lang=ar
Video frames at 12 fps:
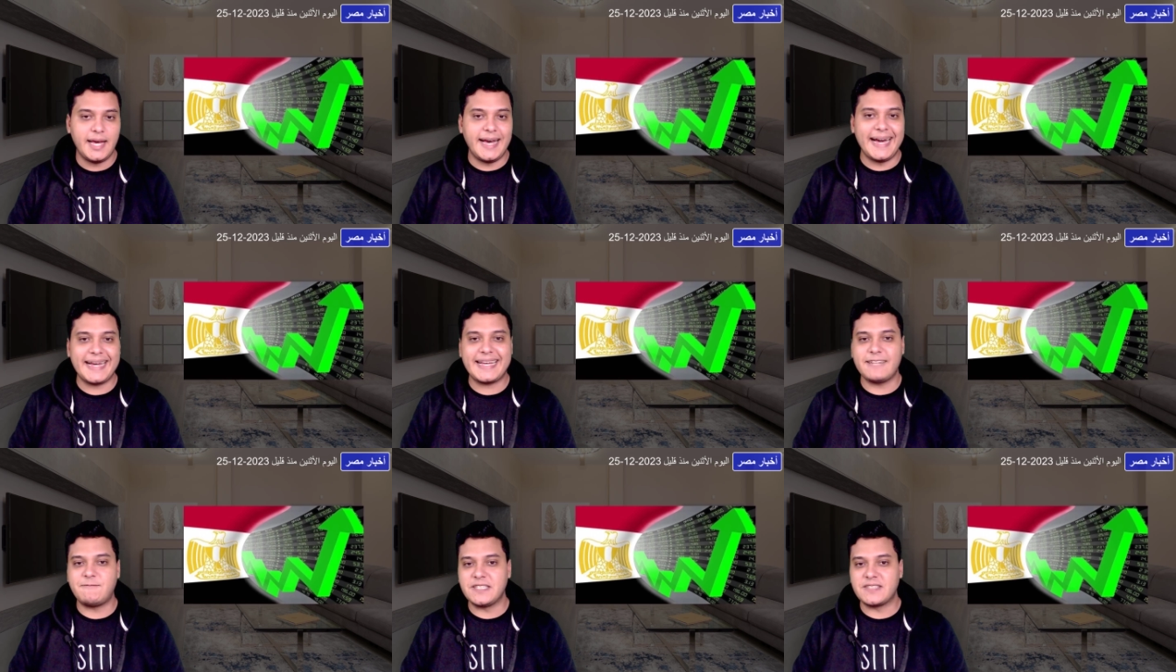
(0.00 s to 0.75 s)

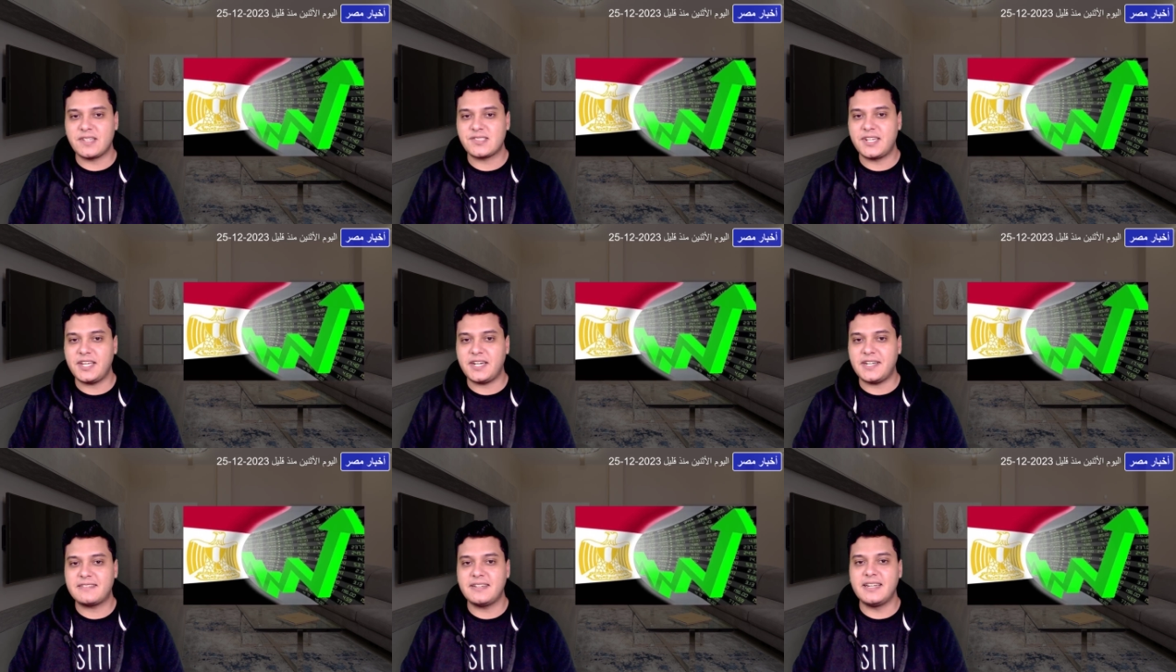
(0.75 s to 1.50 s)
أكد في
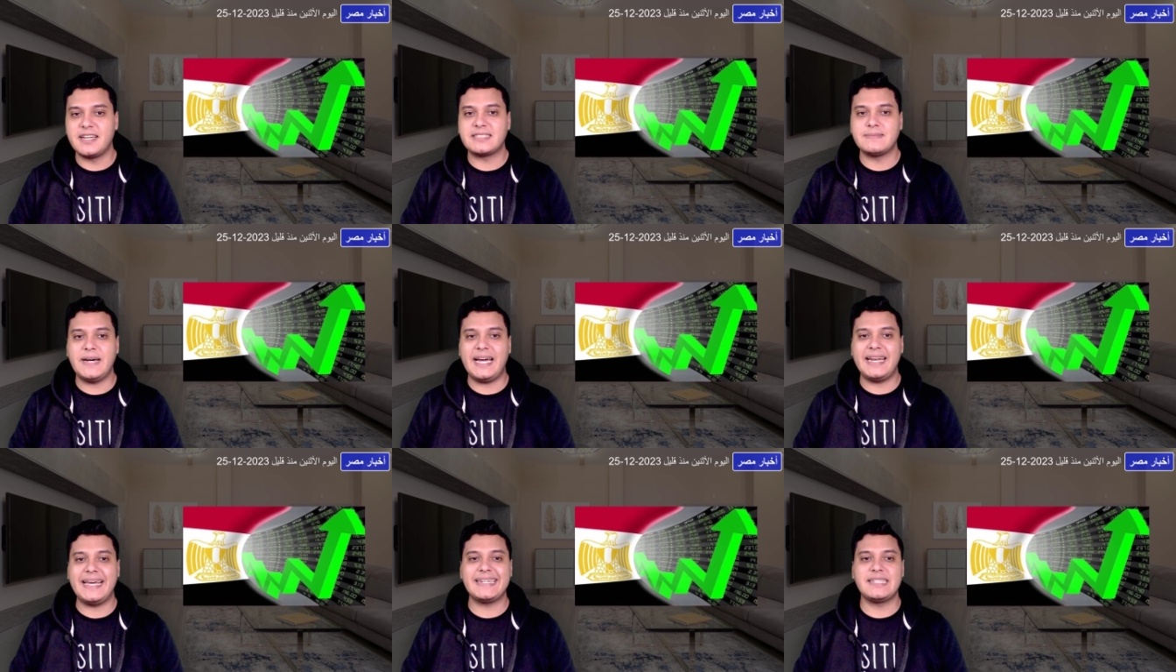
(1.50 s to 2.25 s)
تصريحات من
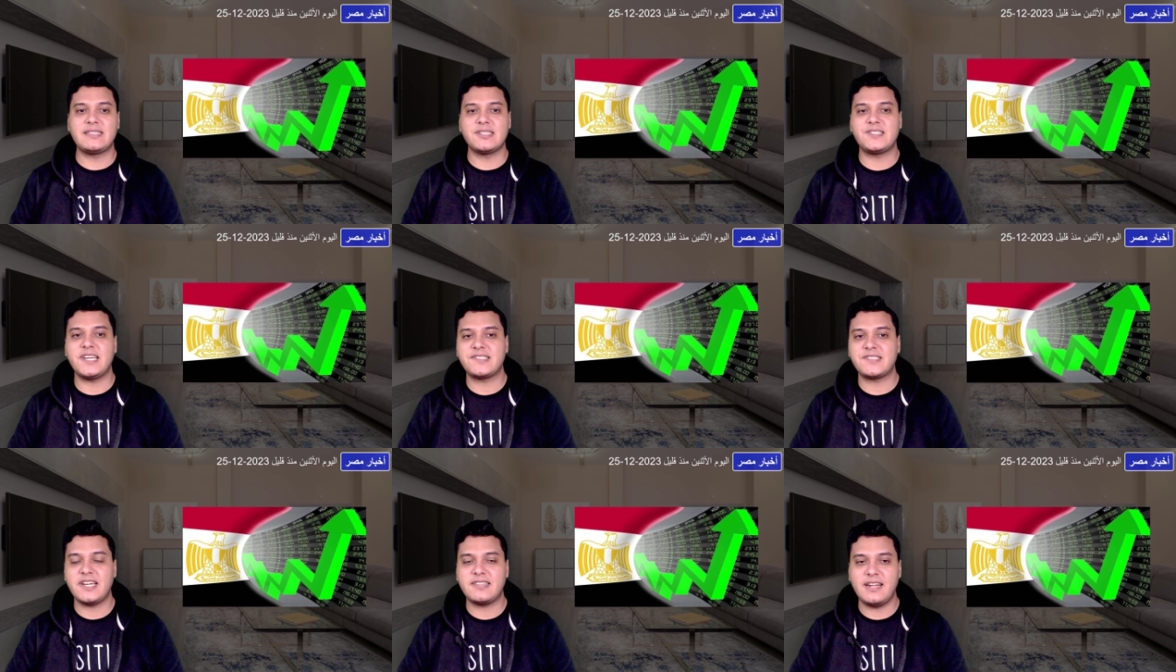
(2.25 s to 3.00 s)
اجتماع لجنة
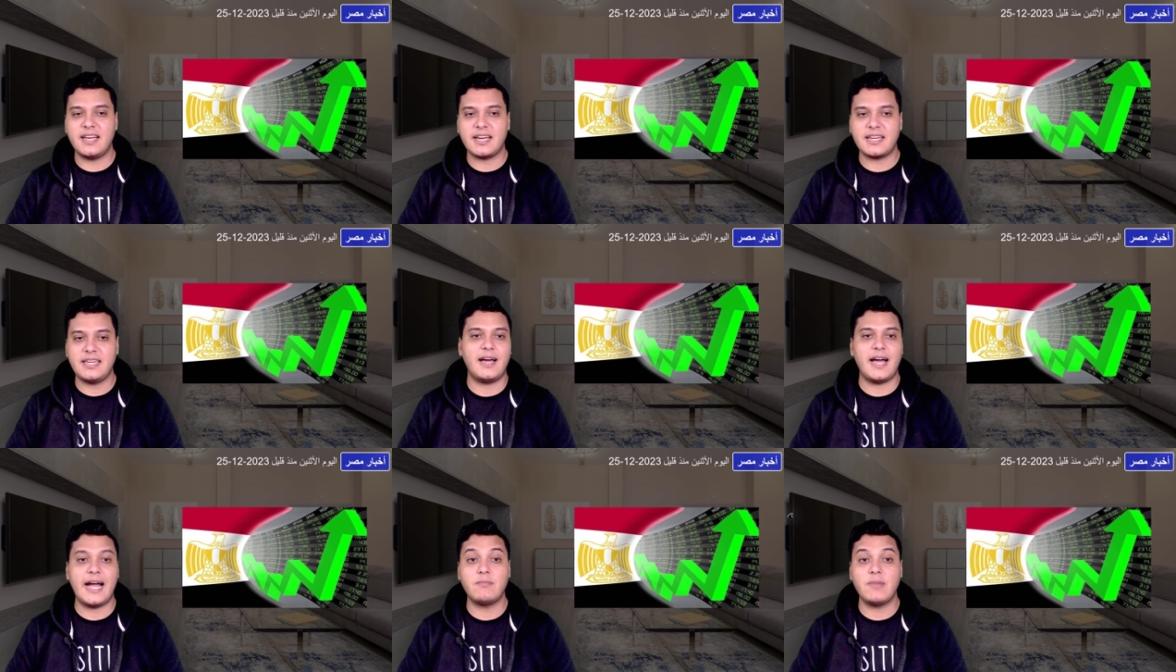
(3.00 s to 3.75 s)
السياسات الأخير
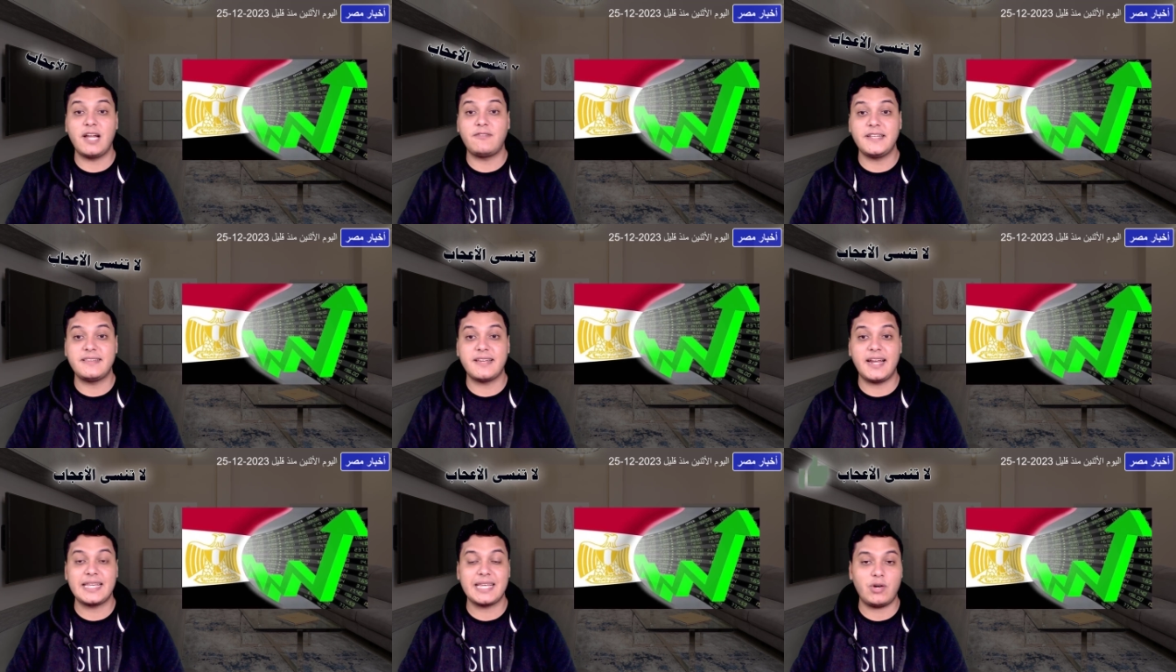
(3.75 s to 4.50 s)
عام
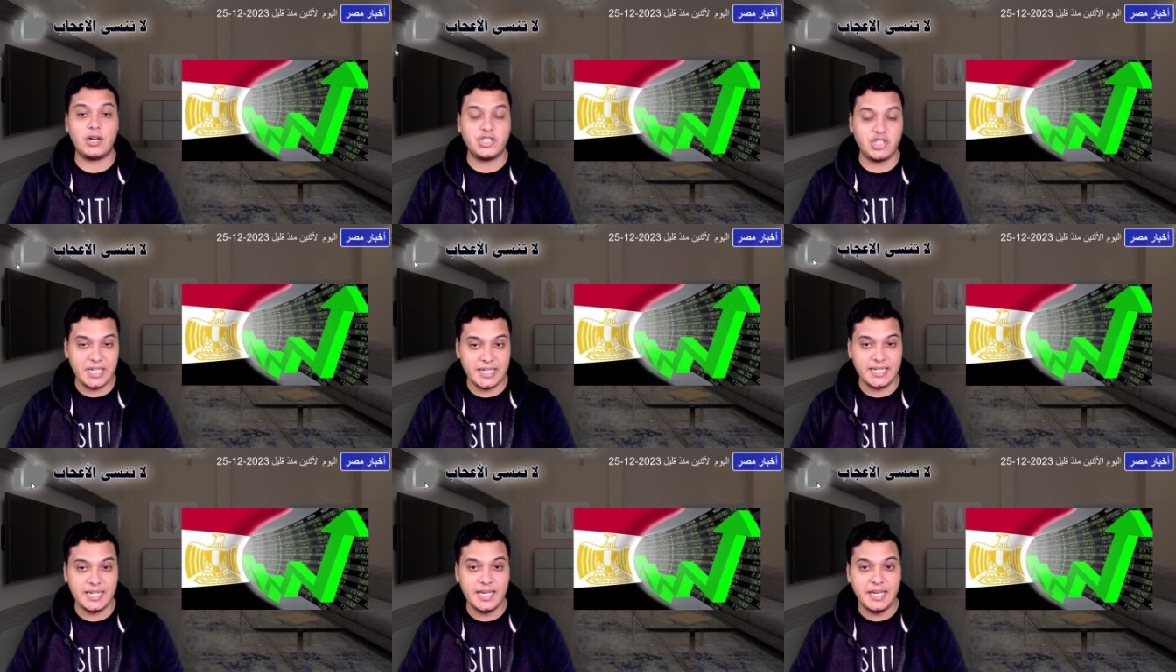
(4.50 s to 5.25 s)

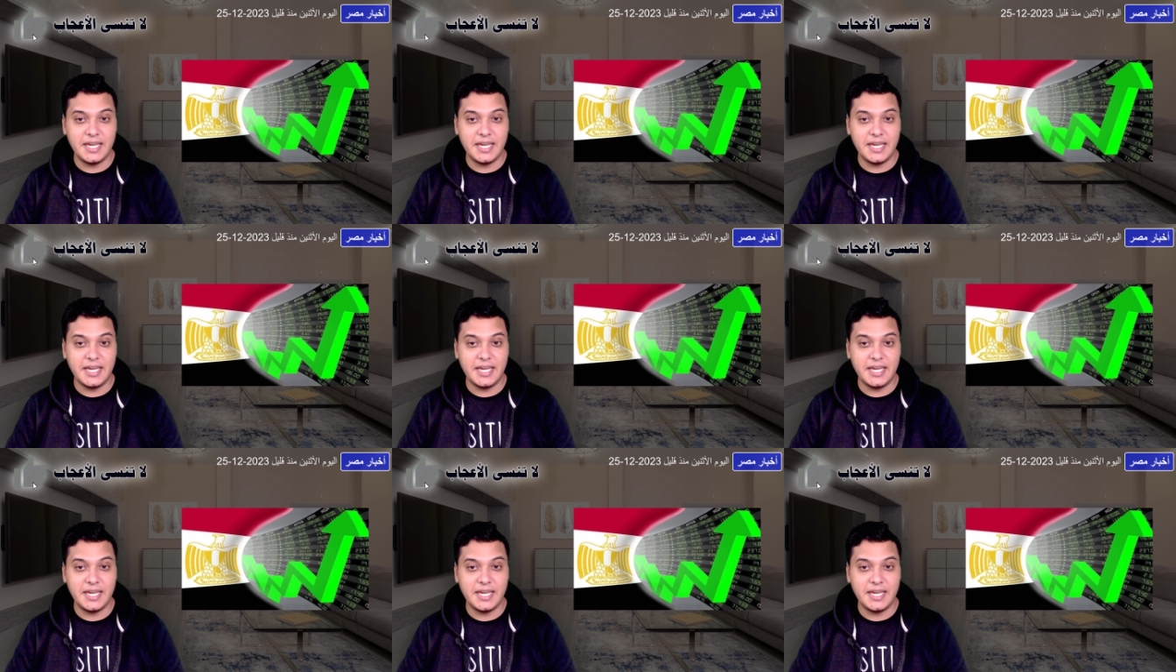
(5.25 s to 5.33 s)
2023